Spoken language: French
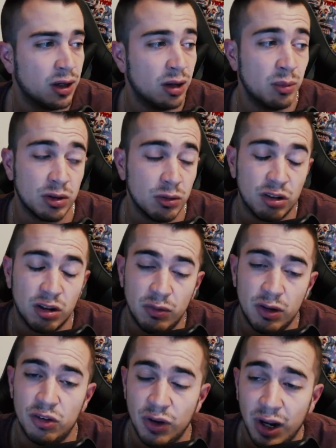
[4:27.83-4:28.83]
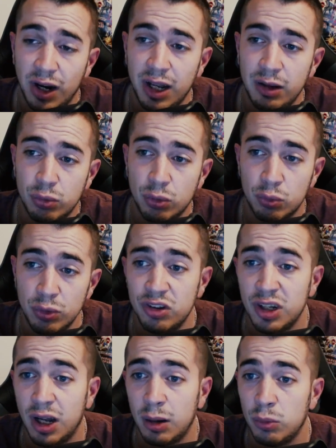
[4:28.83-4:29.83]
Là maintenant, à chaque fois que je fais un live sur Twitch,
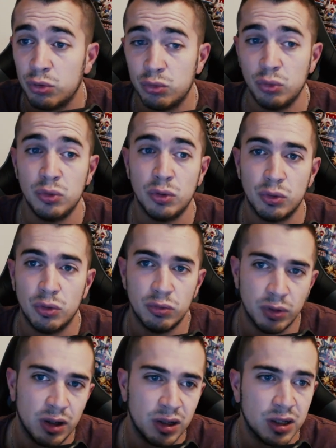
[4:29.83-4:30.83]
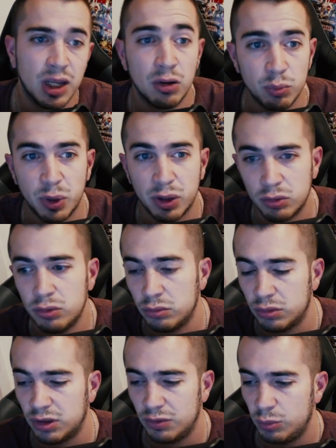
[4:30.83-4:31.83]
généralement je tourne entre 20 et 40 personnes,
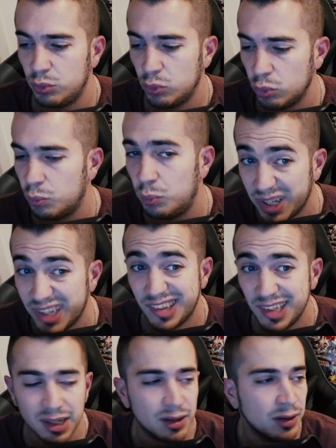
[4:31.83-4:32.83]
donc ça fait plutôt plaisir.